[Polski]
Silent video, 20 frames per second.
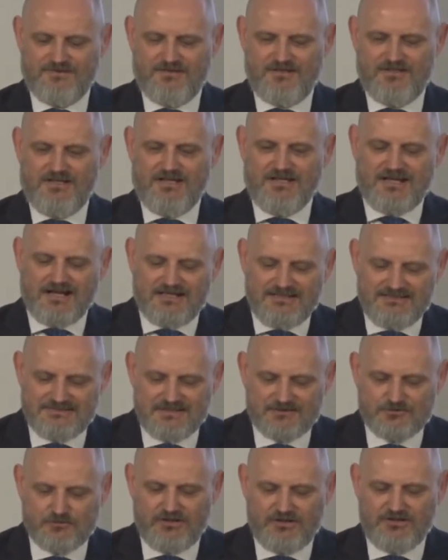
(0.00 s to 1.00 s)
Granicę,
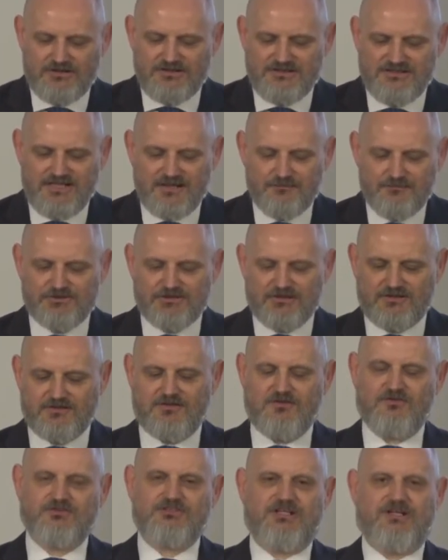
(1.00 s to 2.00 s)
której nie
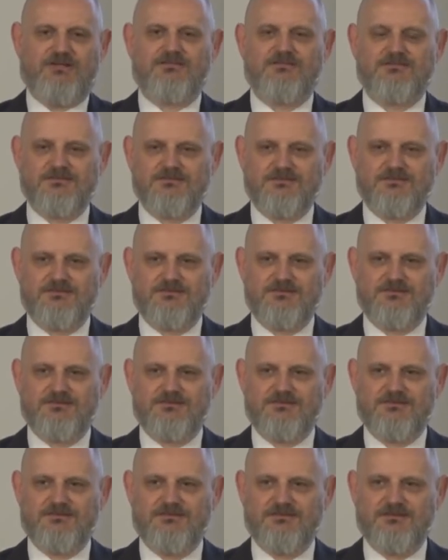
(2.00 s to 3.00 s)
przekroczę.
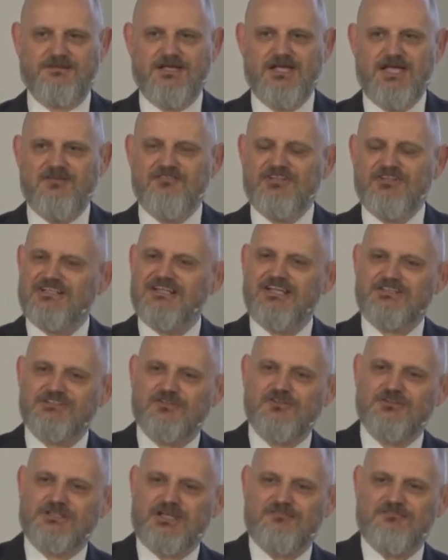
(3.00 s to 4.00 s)
Wiecie, dlaczego
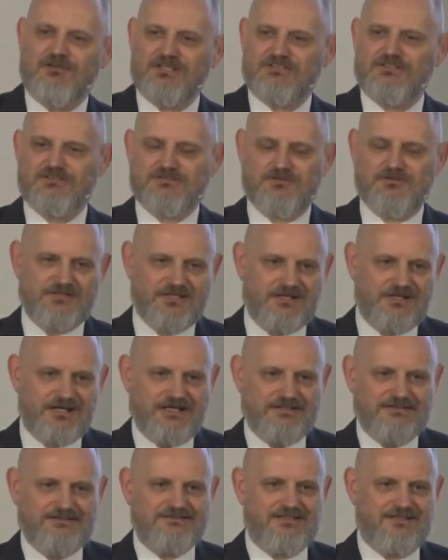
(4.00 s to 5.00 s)
tak ważne są te
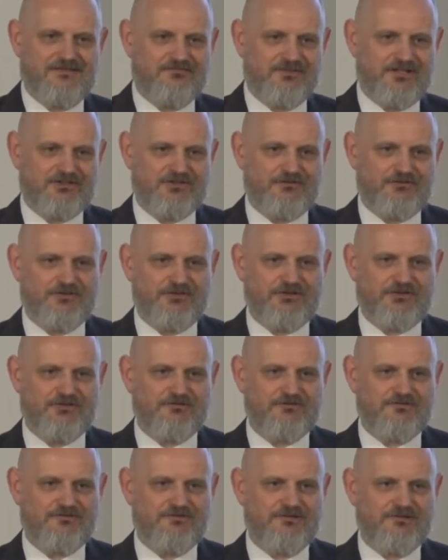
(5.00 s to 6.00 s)
granice w naszym życiu?
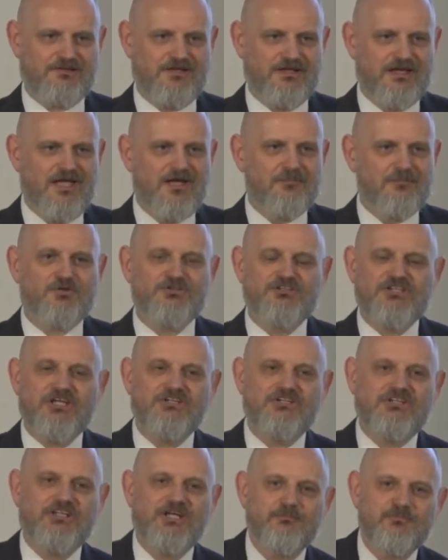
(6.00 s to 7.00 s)
Bo dzisiaj
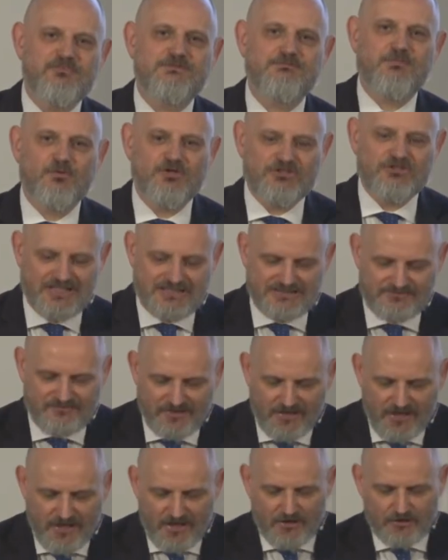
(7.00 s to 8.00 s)
żyjemy w społeczeństwie,
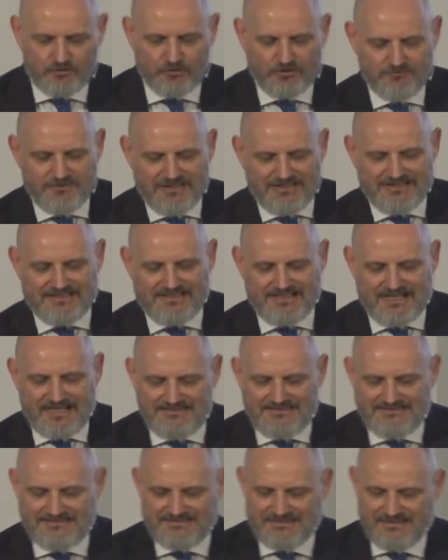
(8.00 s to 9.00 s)
w którym
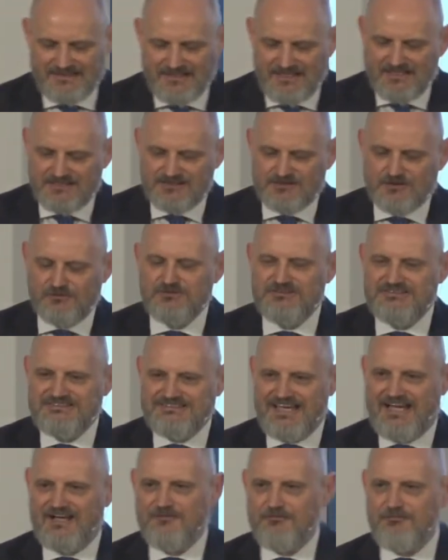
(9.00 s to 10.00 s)
granice są
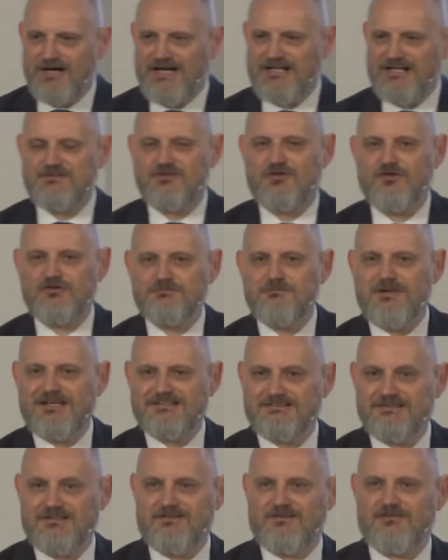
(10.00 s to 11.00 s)
tak bardzo rozmaz
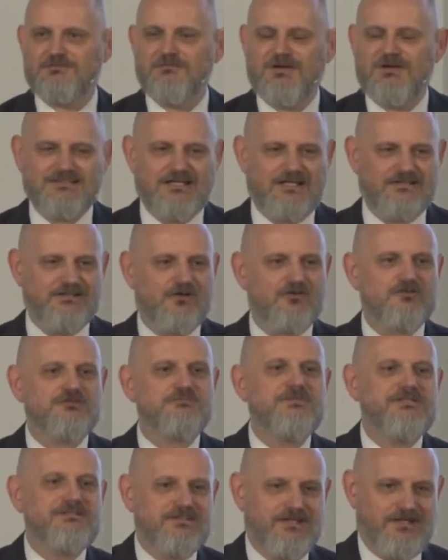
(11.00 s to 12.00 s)
rozmazane,
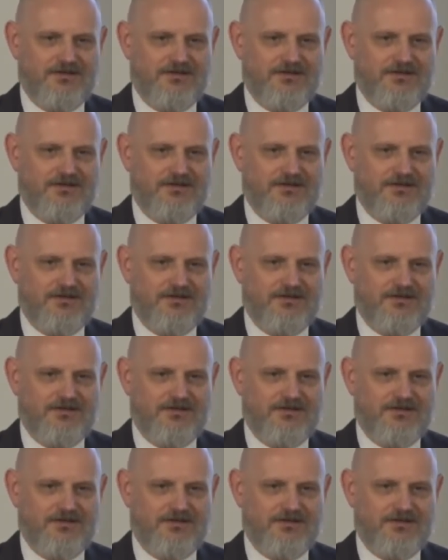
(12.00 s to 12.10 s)
rozmyte,